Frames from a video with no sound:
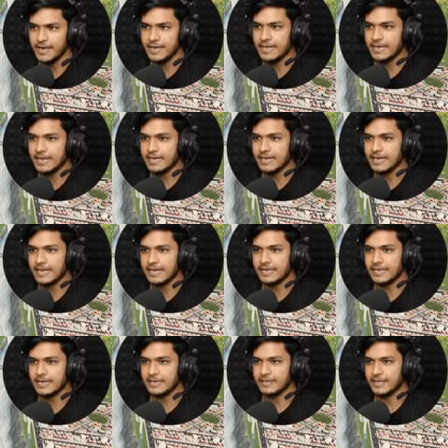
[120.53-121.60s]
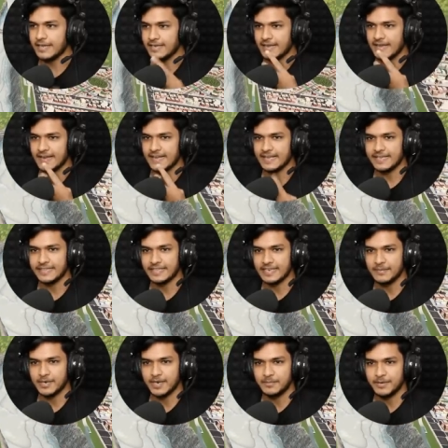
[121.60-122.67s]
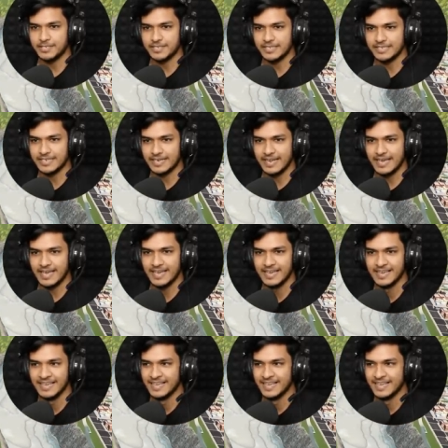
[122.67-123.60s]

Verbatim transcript: नहीं नहीं नहीं नहीं नहीं नहीं नहीं नहीं नहीं इतना बड़ा ब्रश नहीं करना है